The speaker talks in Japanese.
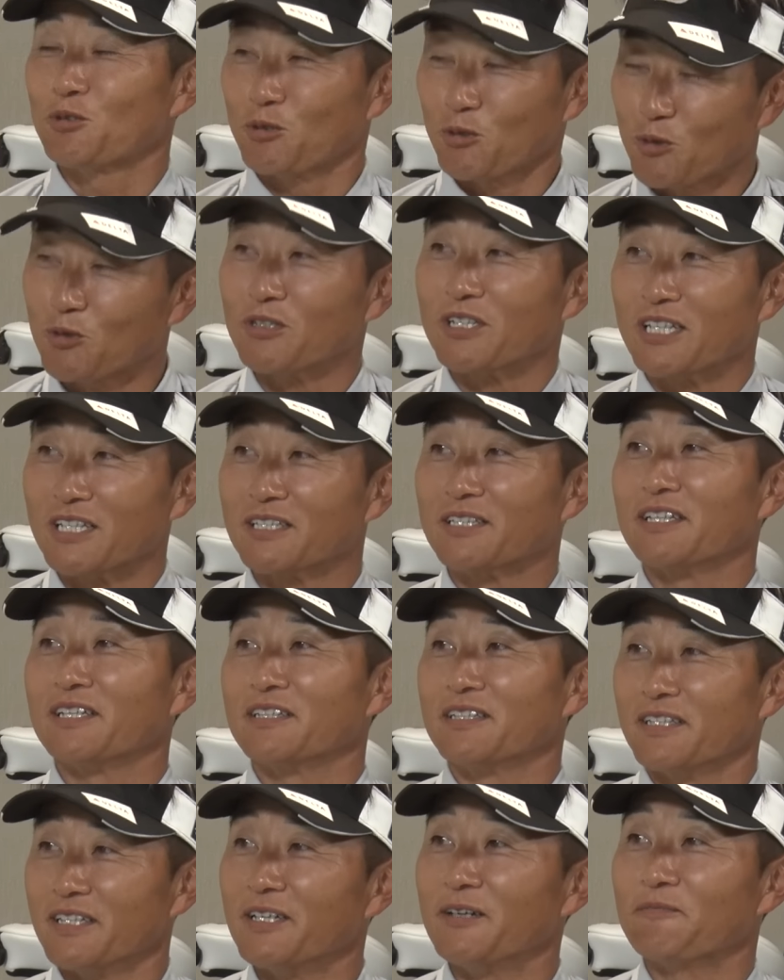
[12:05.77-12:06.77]
とこだった
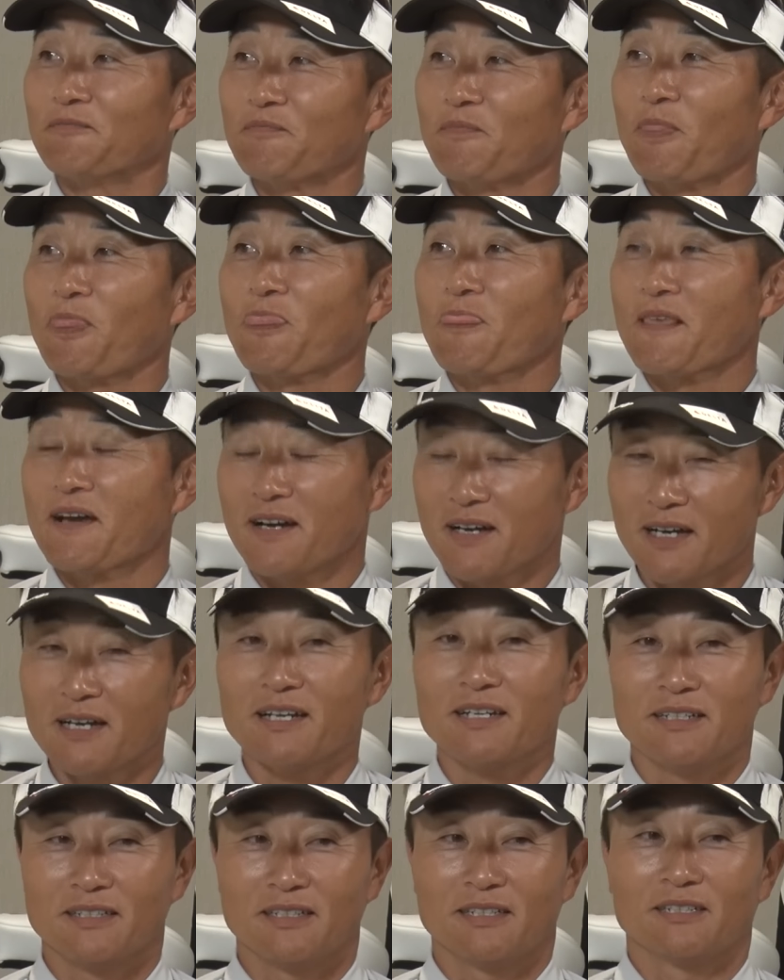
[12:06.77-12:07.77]
んで、は
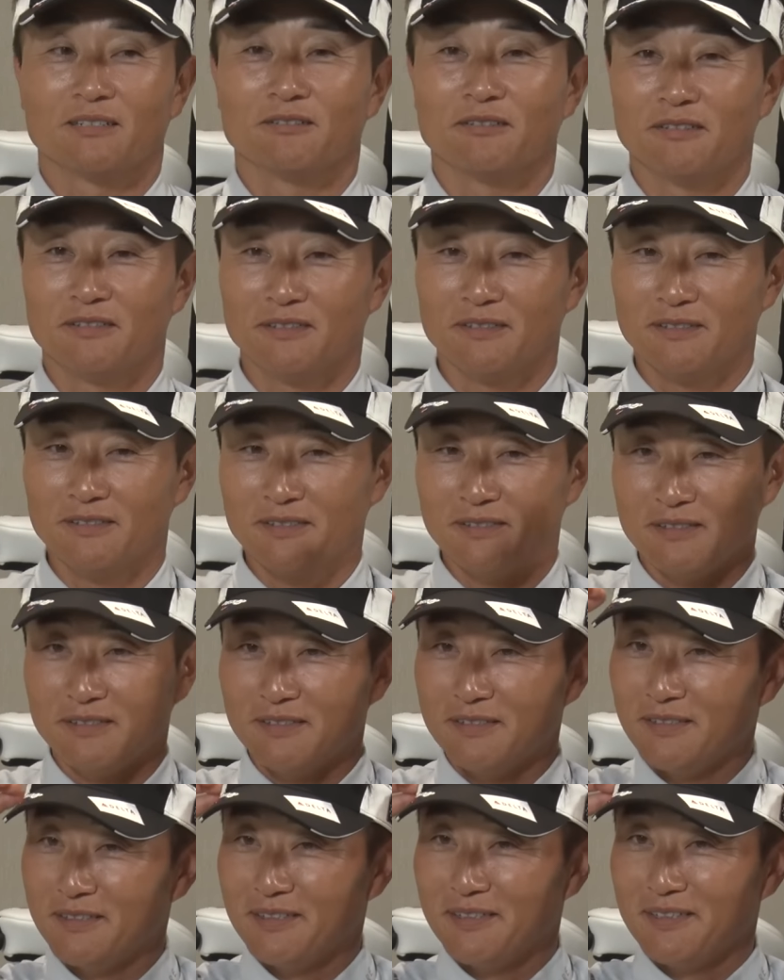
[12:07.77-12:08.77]
いあの
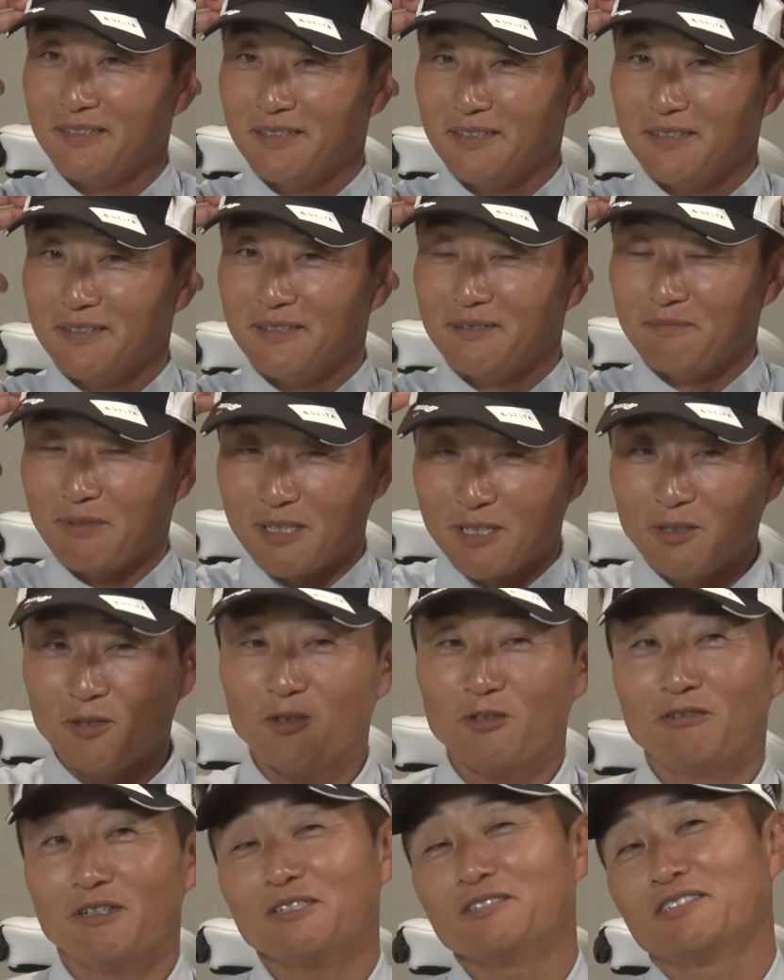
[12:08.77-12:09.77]
まあ、基
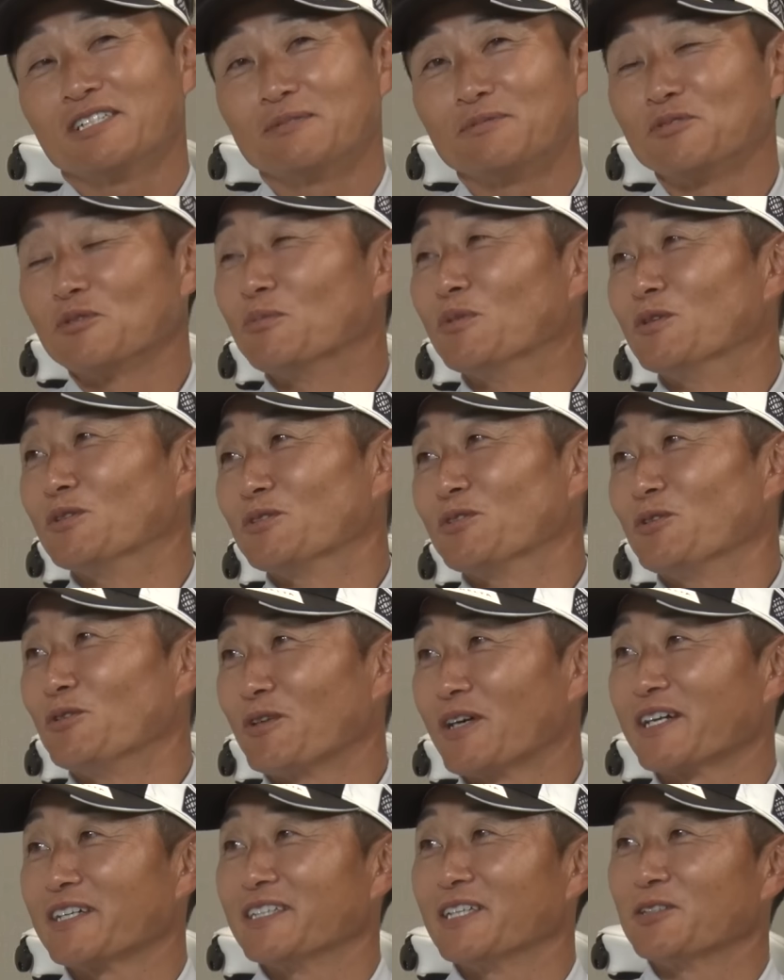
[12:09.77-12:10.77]
本はクラブとボールのお
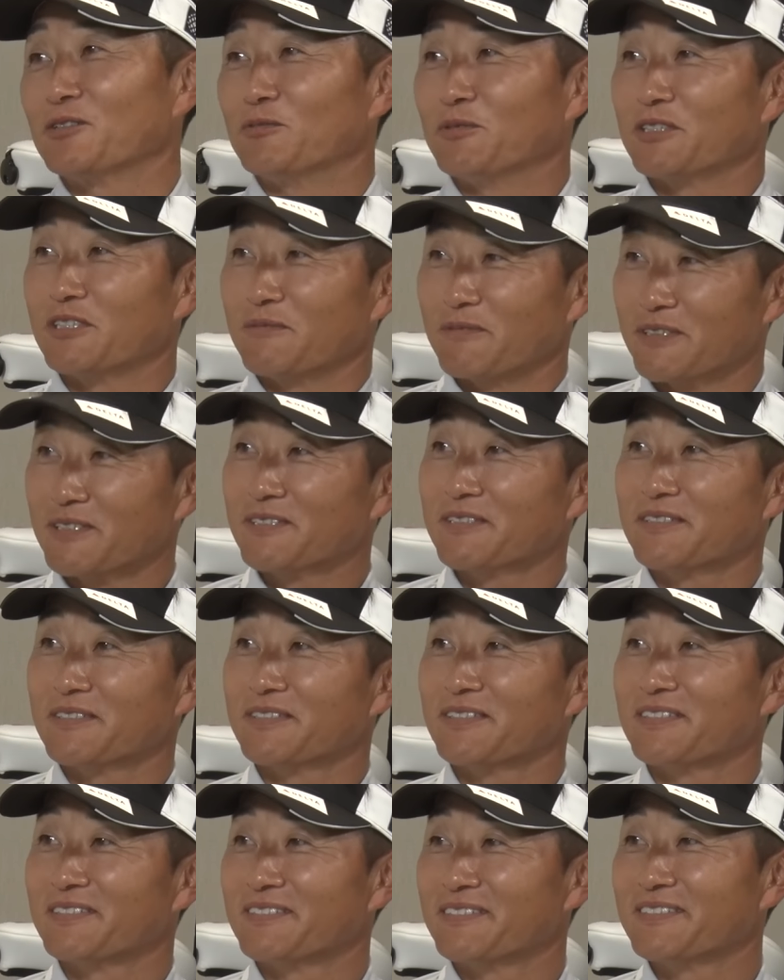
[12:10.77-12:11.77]
かげだと思ってま
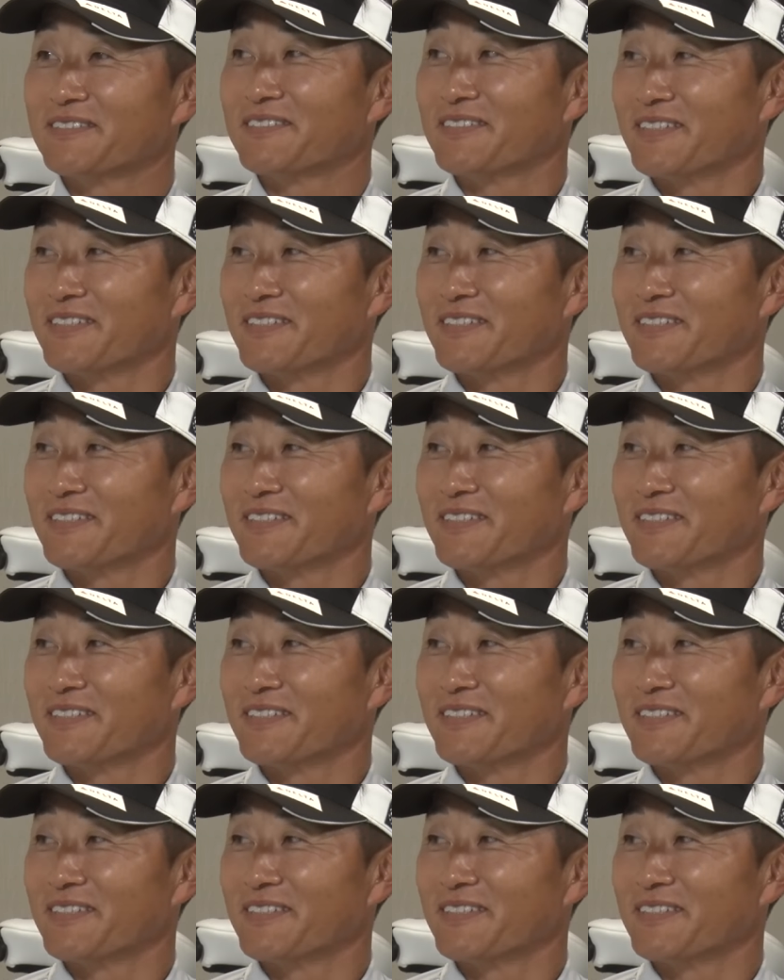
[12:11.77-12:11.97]
す。